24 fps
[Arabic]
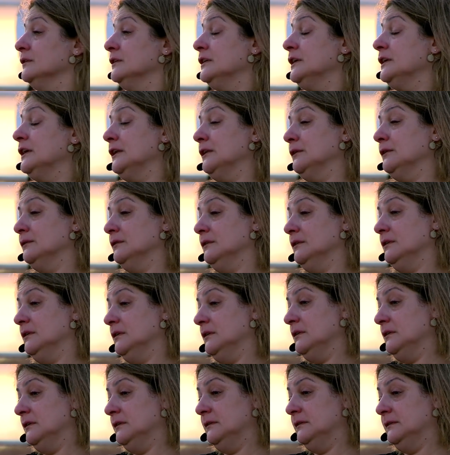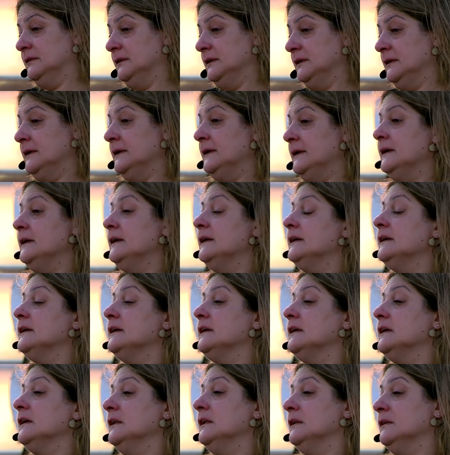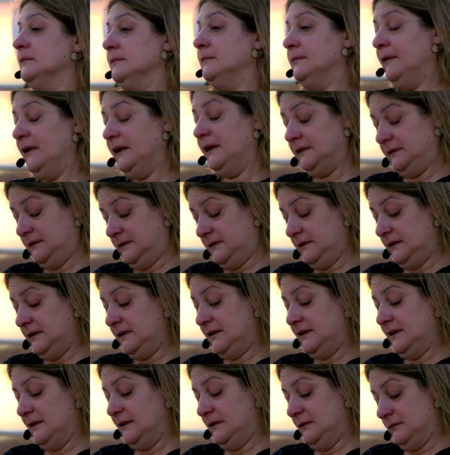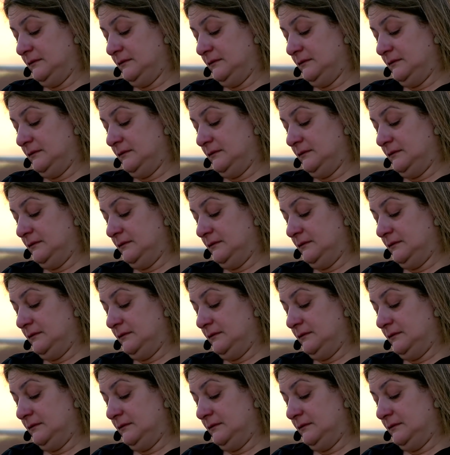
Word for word: كل شرب الحتة نجيب حتة, حتة